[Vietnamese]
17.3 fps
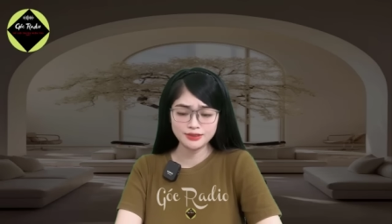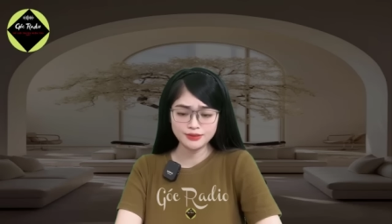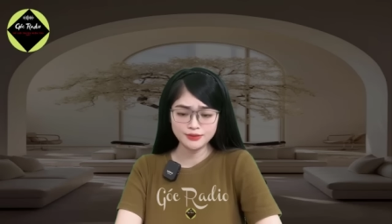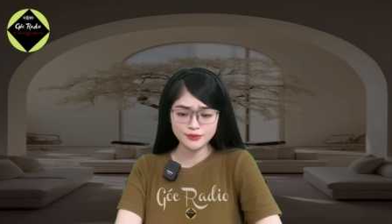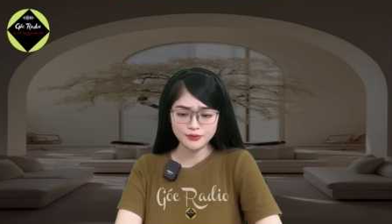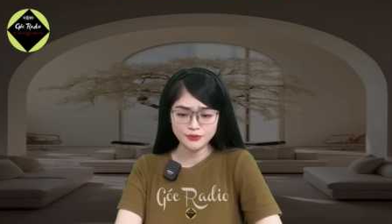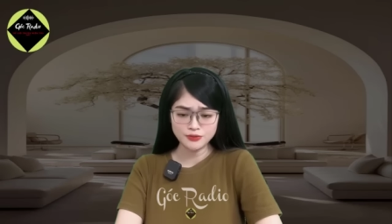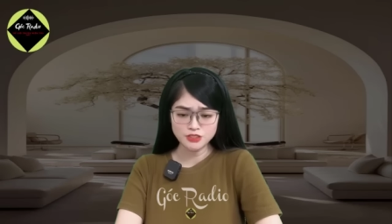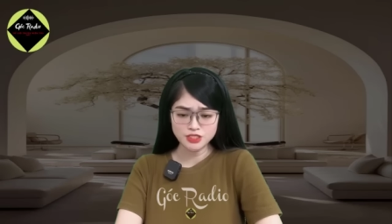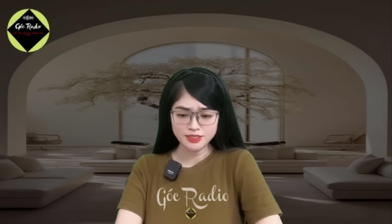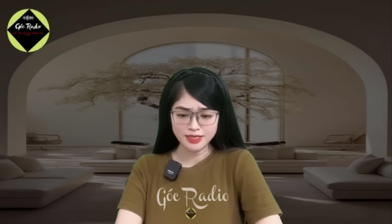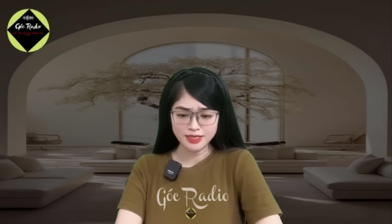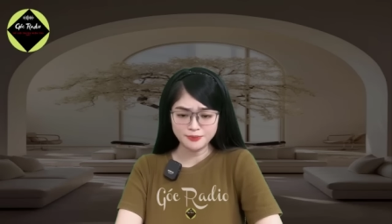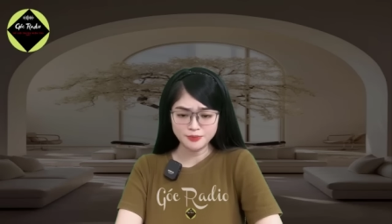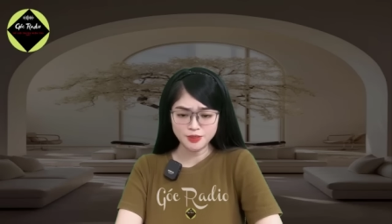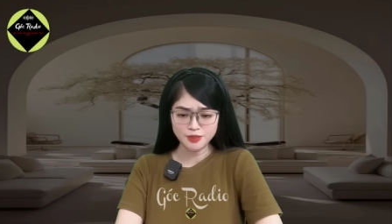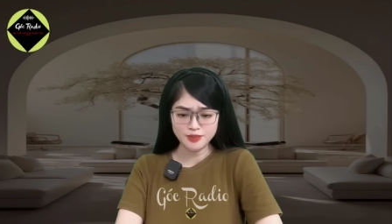Tôi chỉ
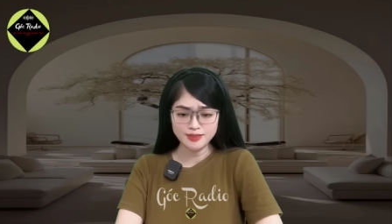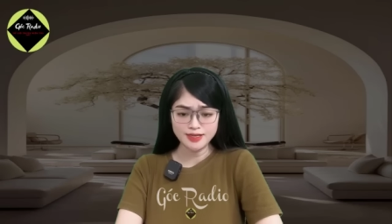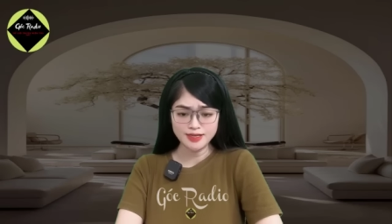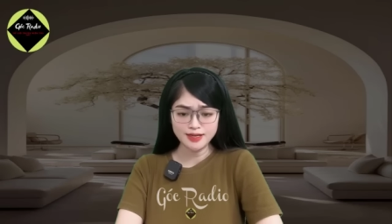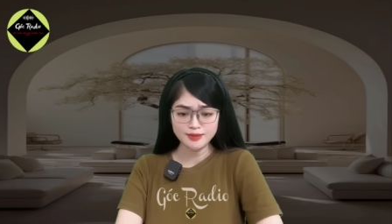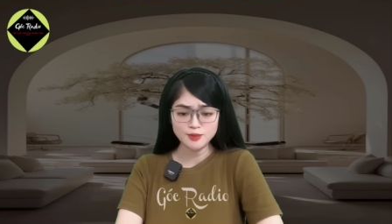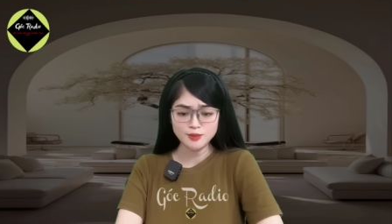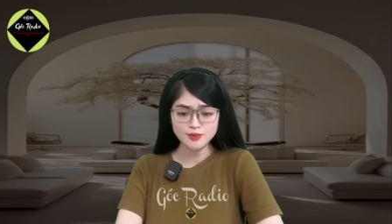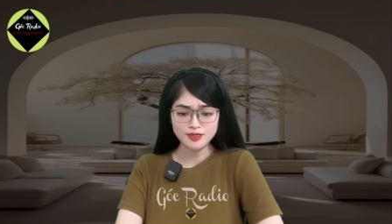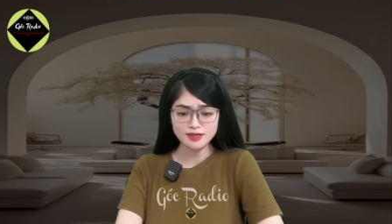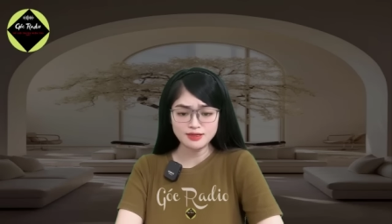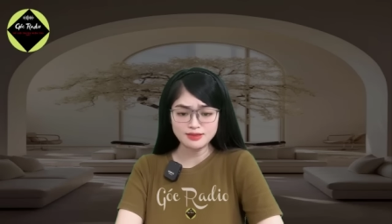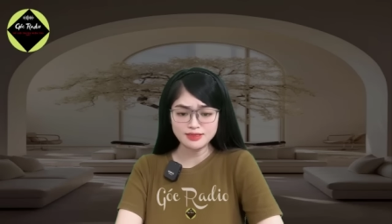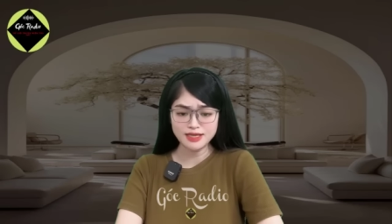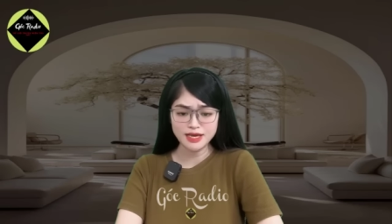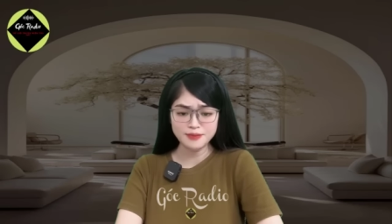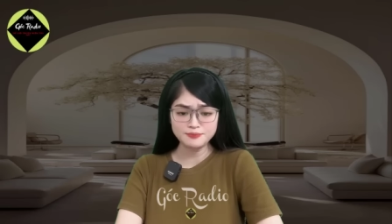cảm thấy cả cơ thể
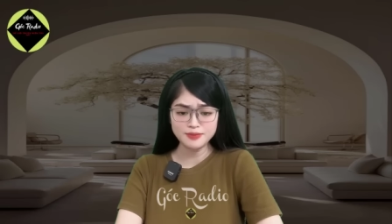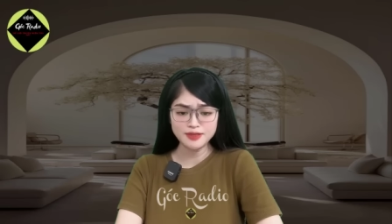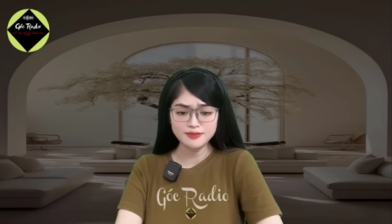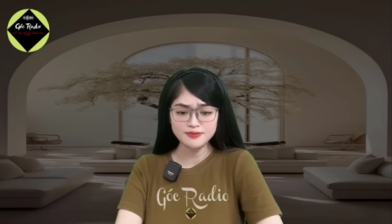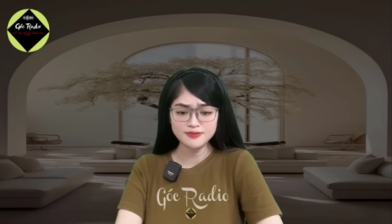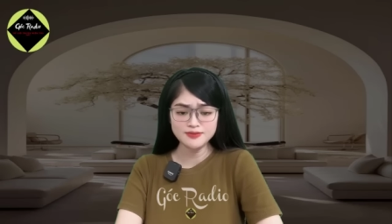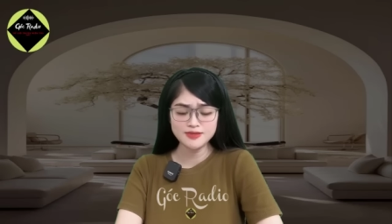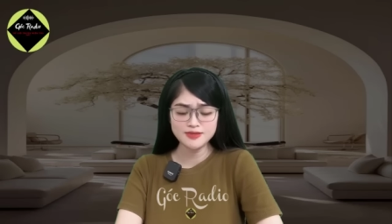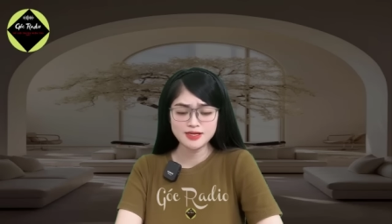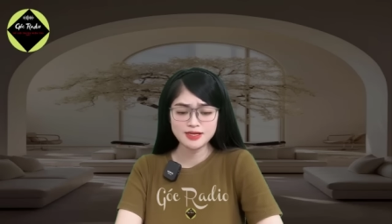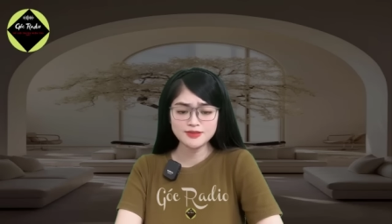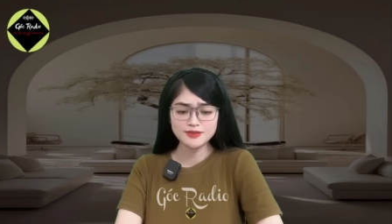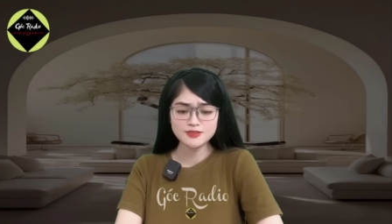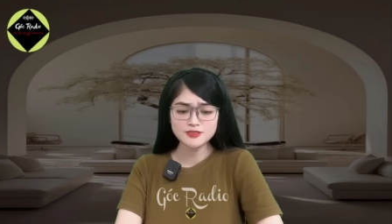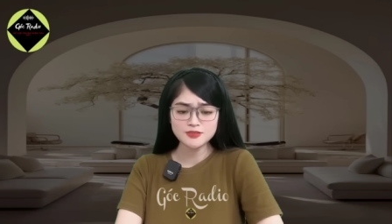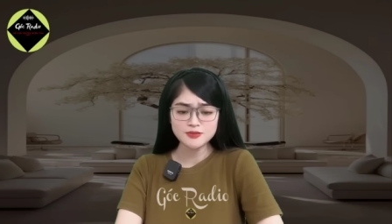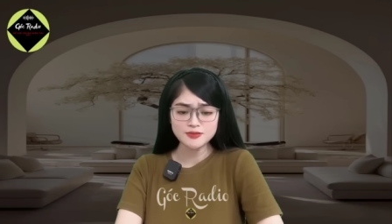nhẹ bẫng,
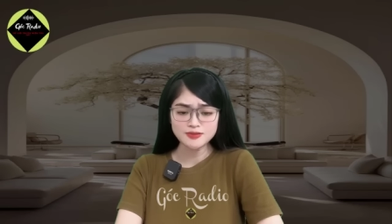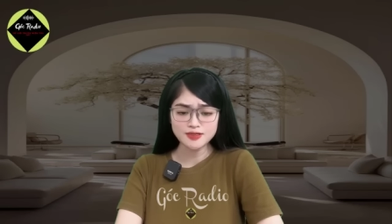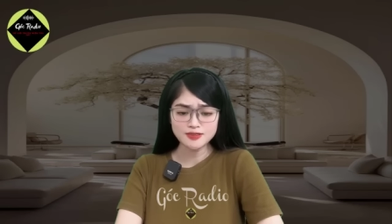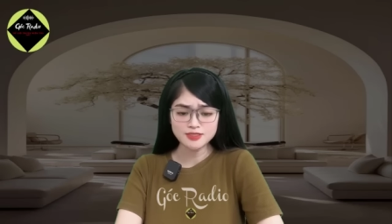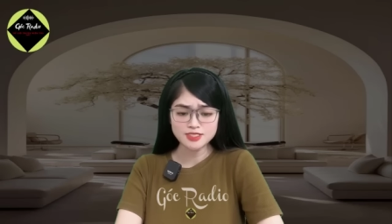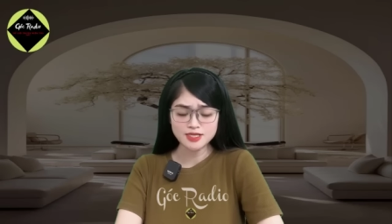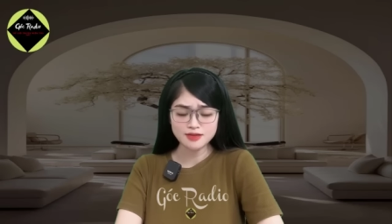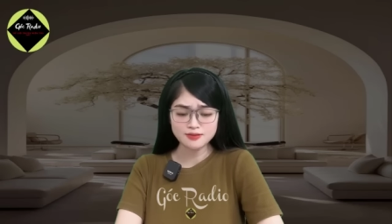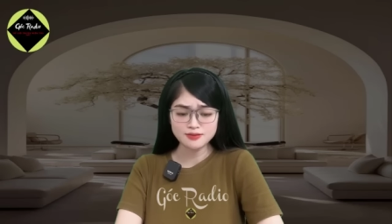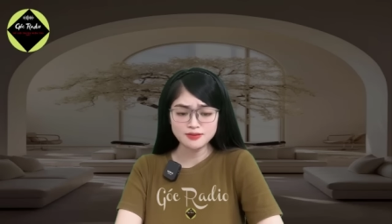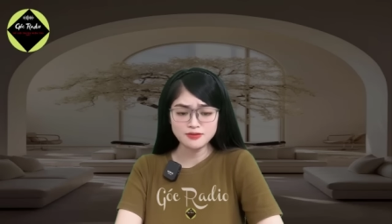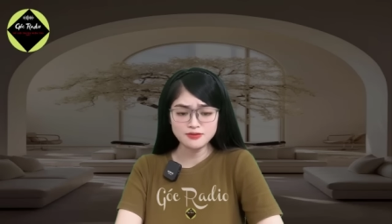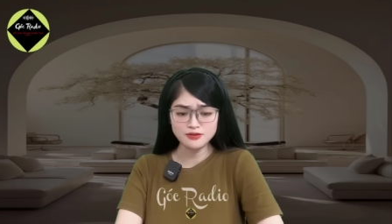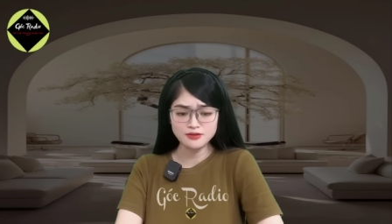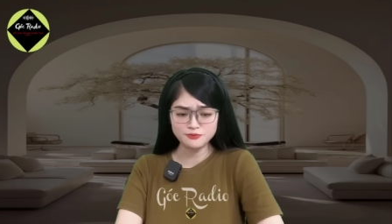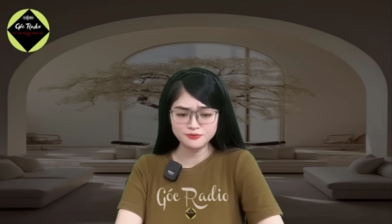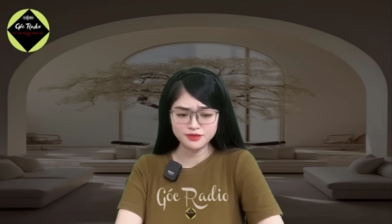sự thắt chặt nơi
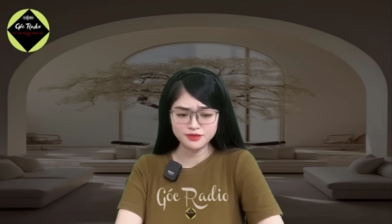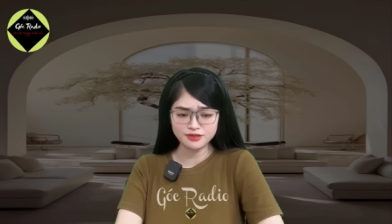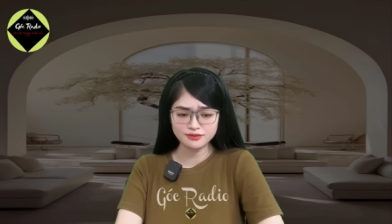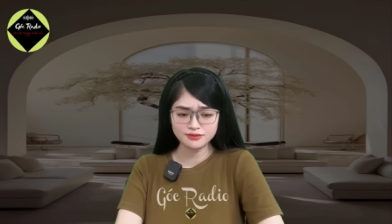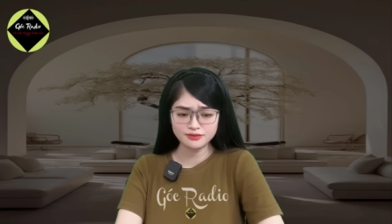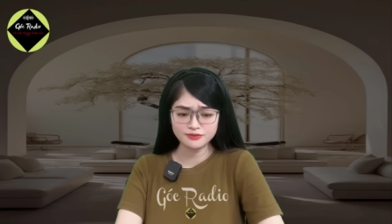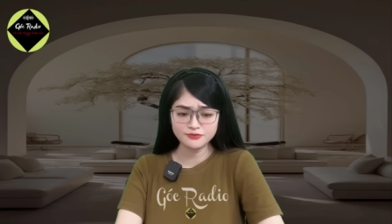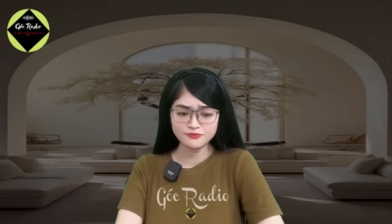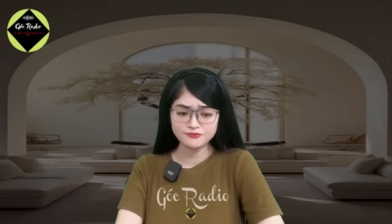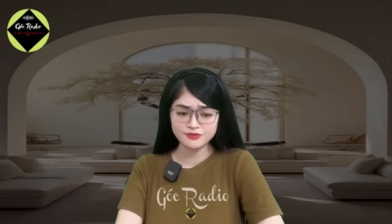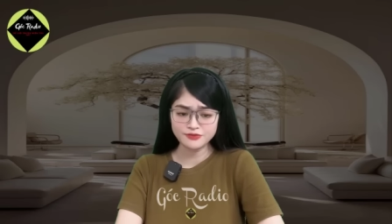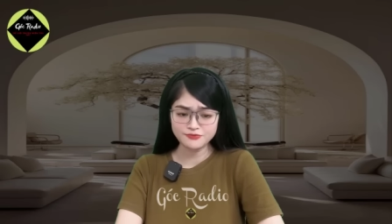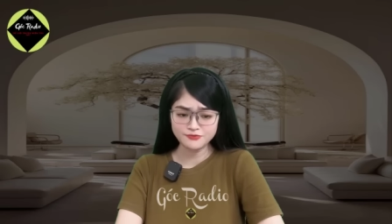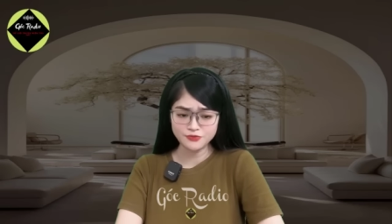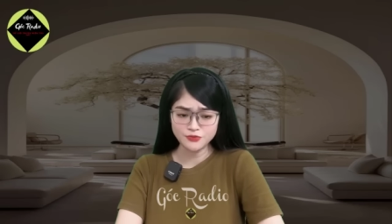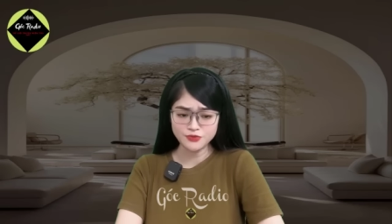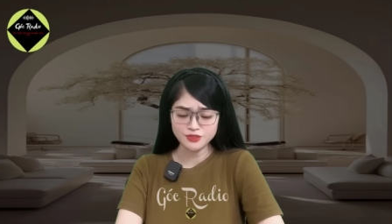lồng ngực và
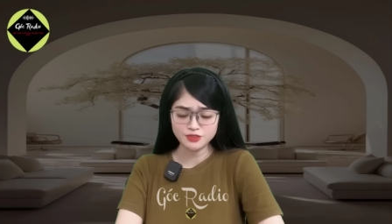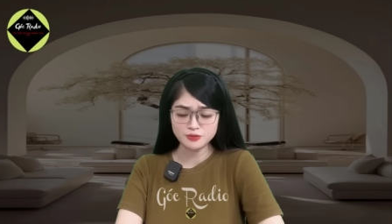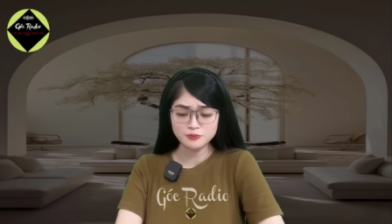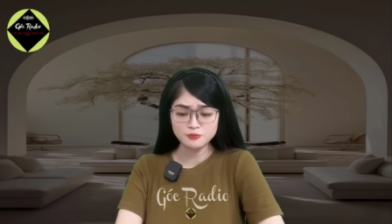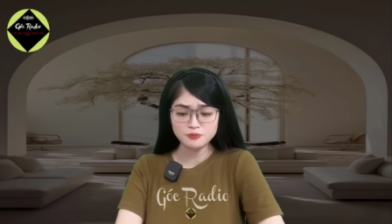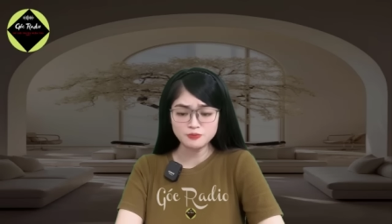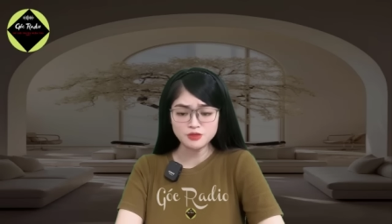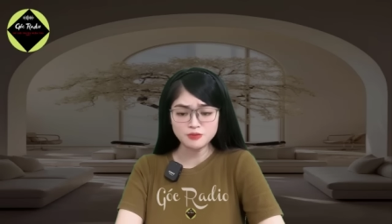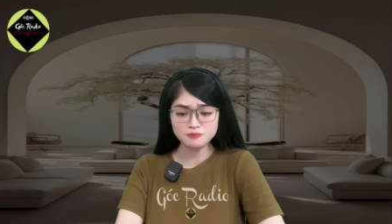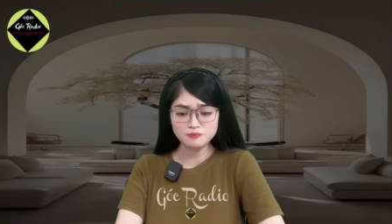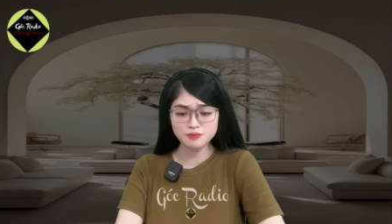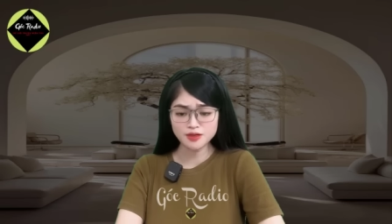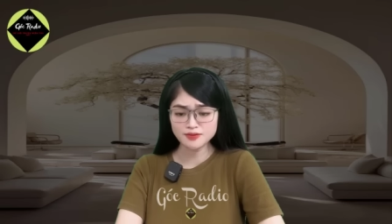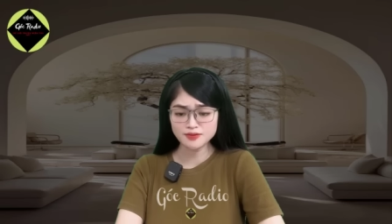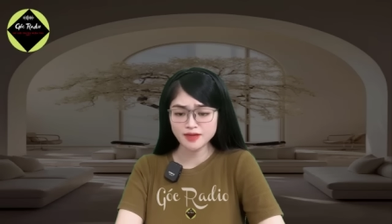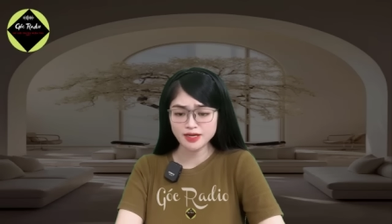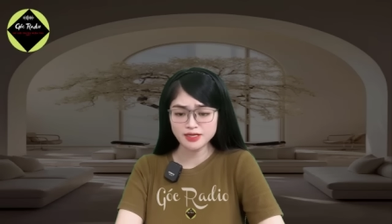phổi biến
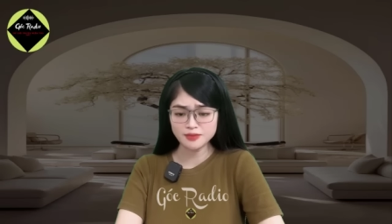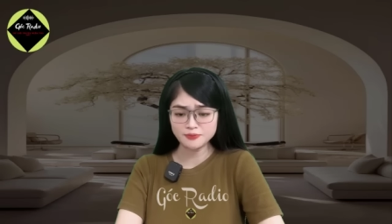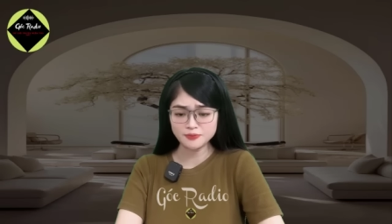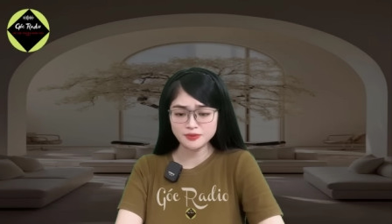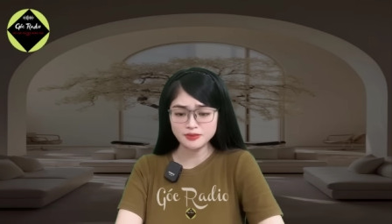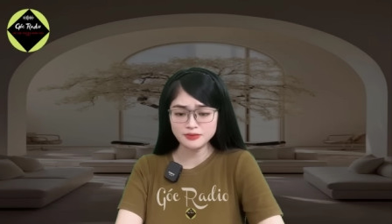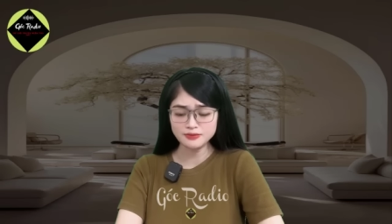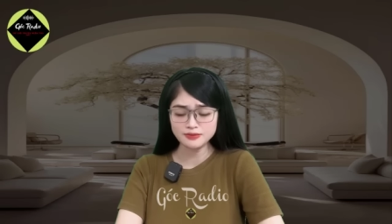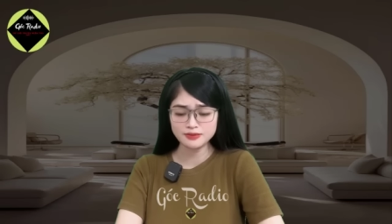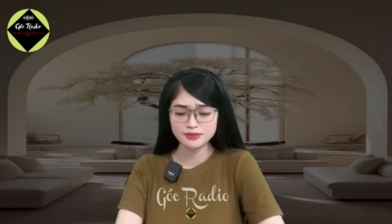mất ngay lập tức.